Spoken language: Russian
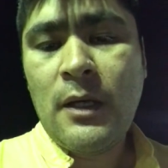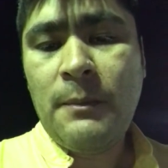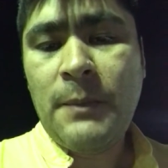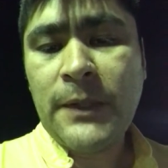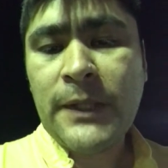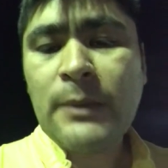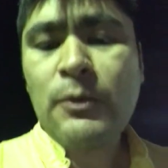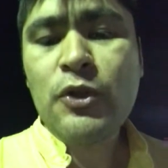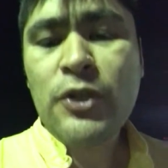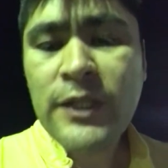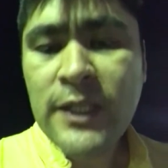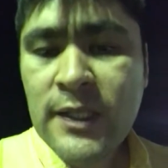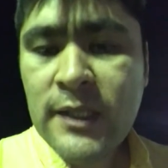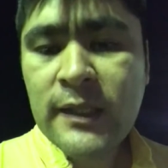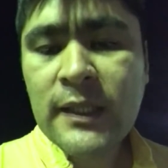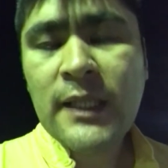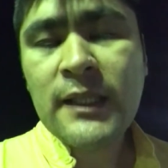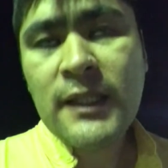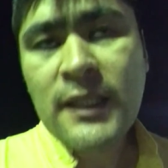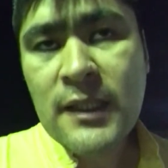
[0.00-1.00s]
потому что есть
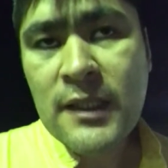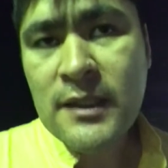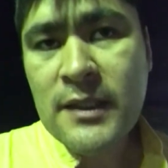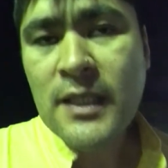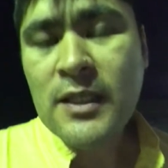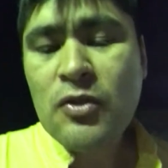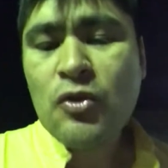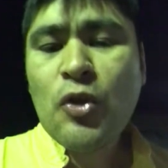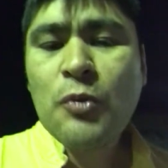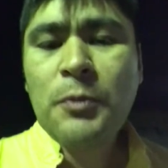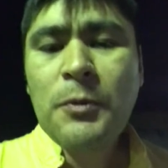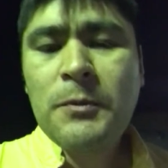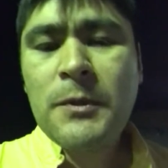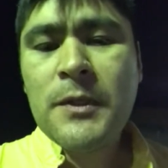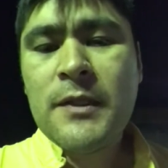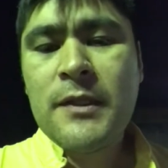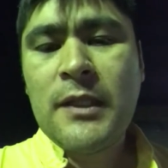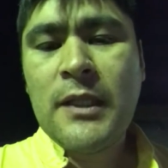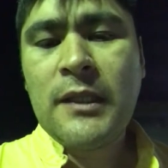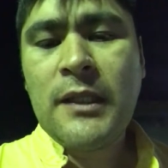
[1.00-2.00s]
стратегии со стопом,
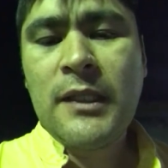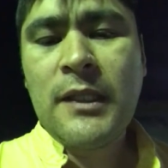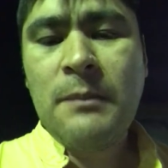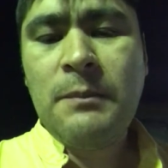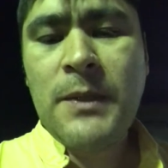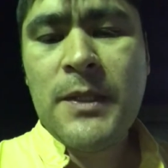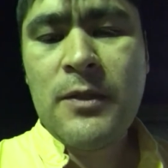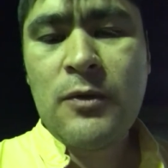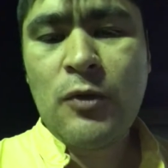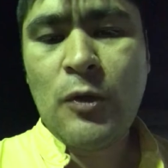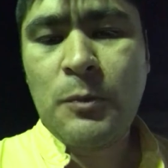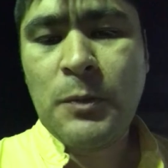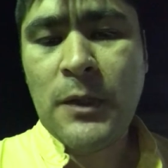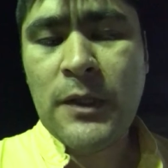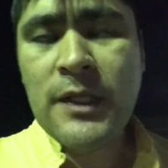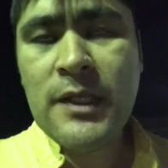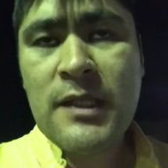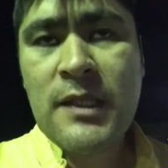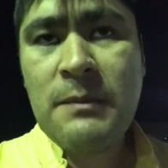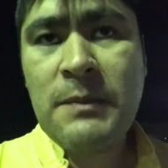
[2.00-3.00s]
есть стратегии без стопа.
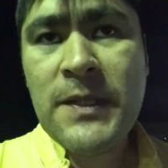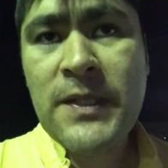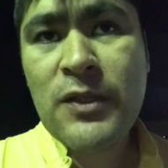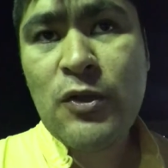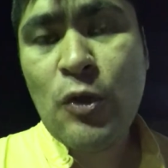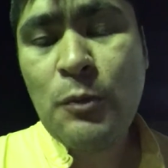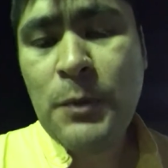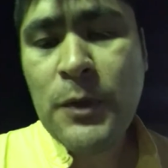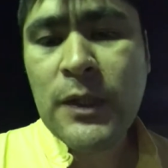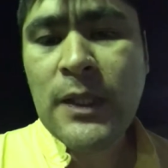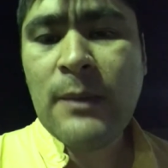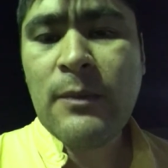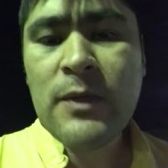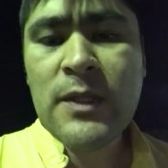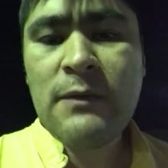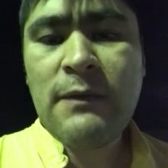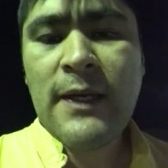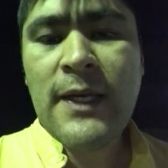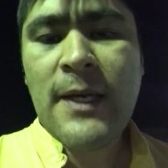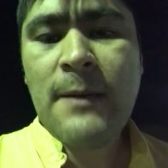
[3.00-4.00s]
Если без стопа, там
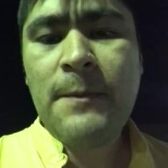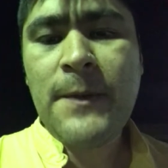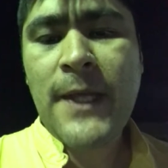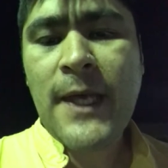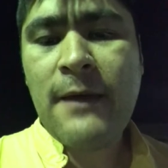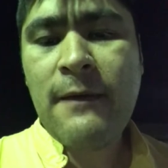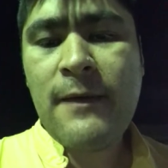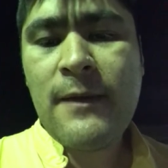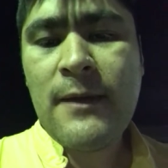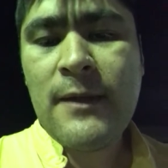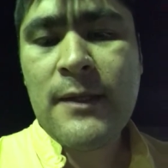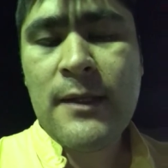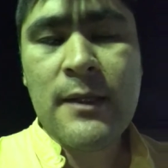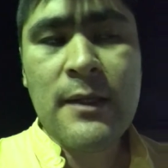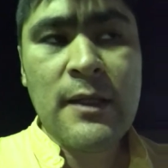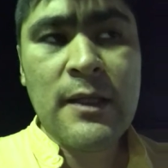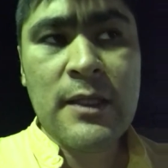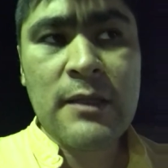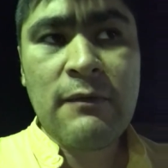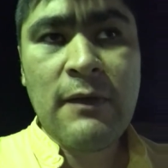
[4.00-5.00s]
свои правила,
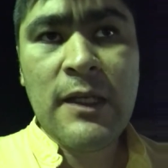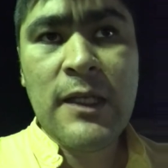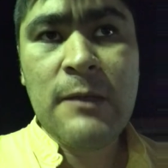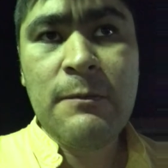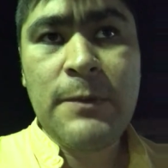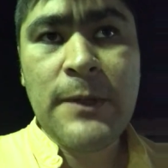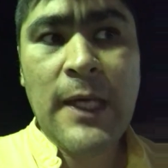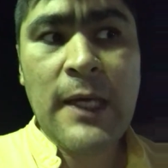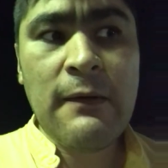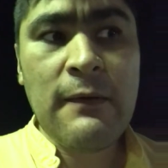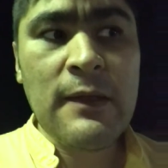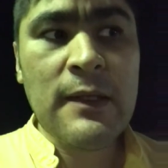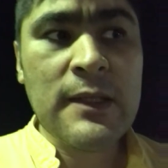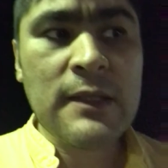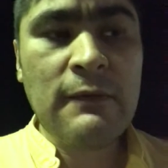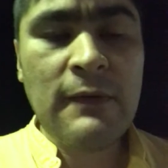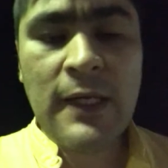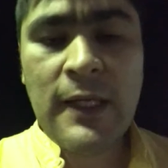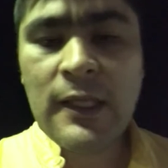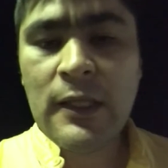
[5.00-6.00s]
э, свои правила,
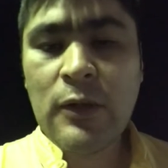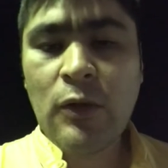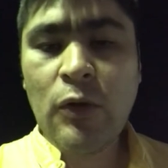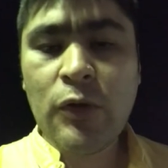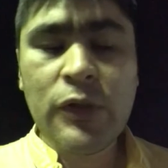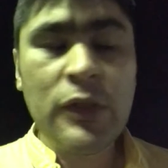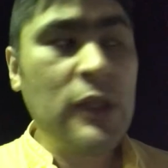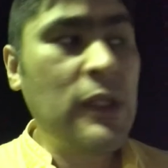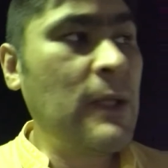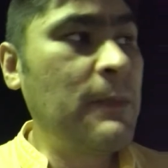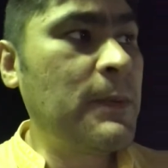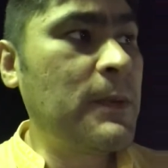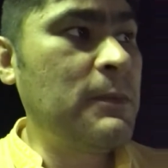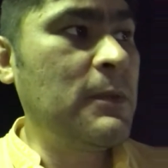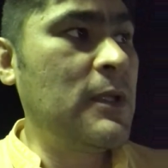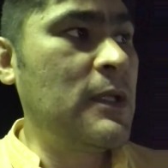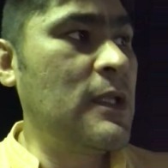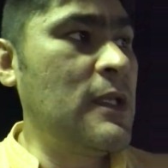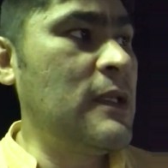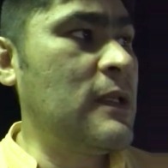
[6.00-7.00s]
свои лоты,
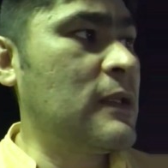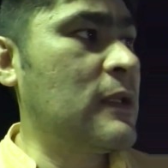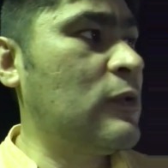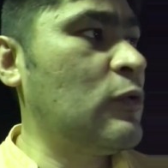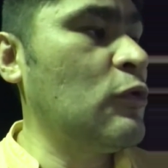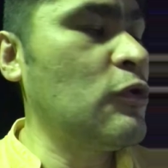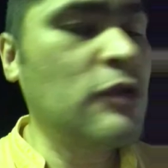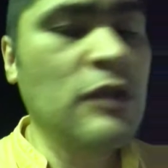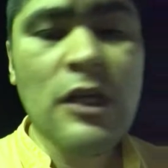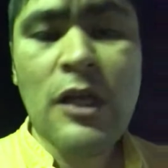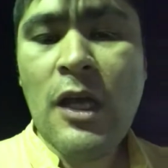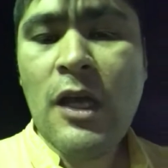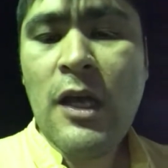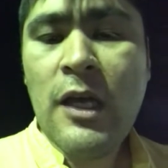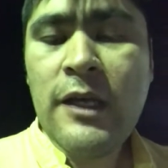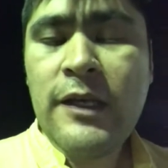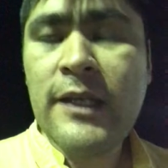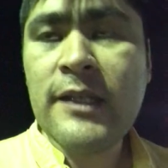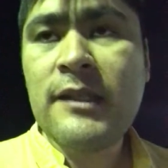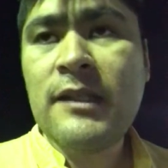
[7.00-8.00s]
например, риск. То есть,
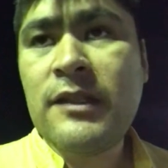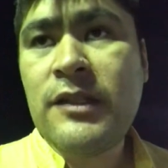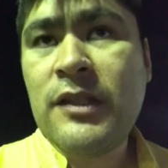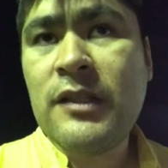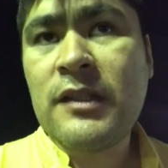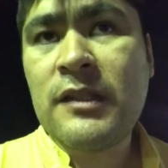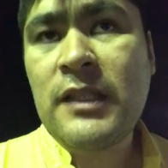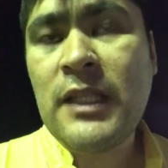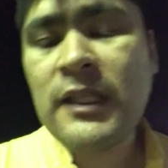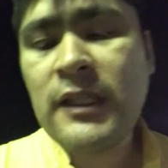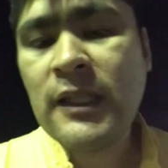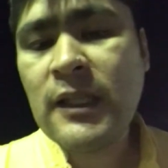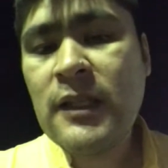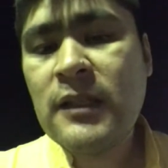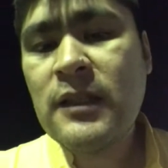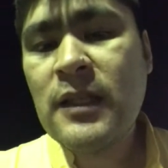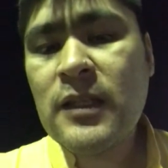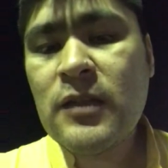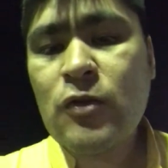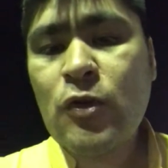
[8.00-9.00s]
если
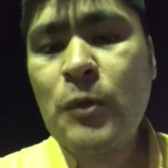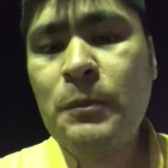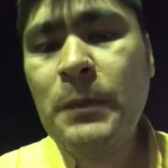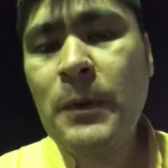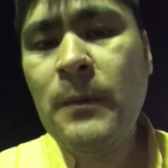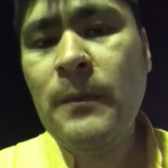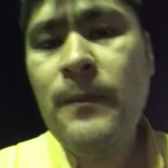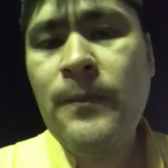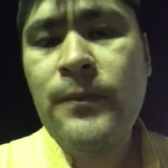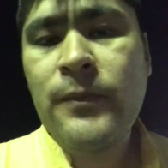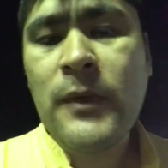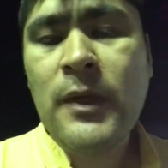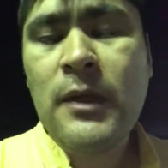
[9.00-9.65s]
стратегия со стопом,